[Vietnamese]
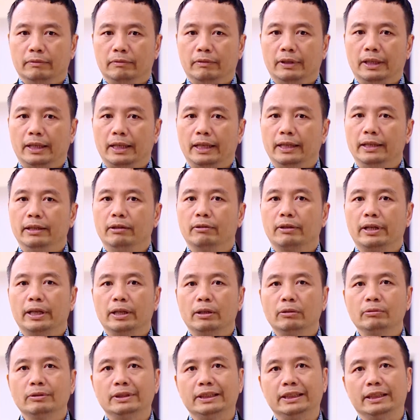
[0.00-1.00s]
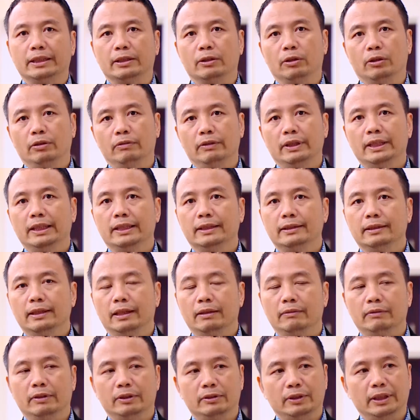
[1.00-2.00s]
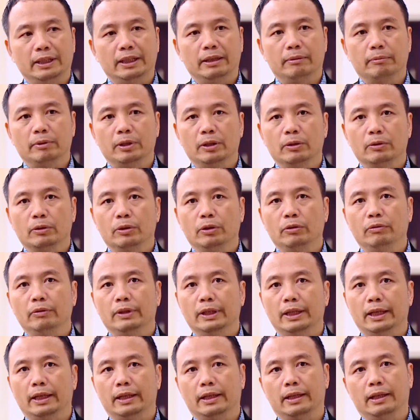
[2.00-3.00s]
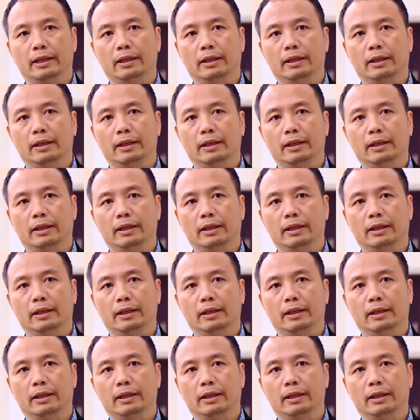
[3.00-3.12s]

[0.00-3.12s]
và cái điều đấy không chỉ đối với người dân và doanh nghiệp đâu đối với kể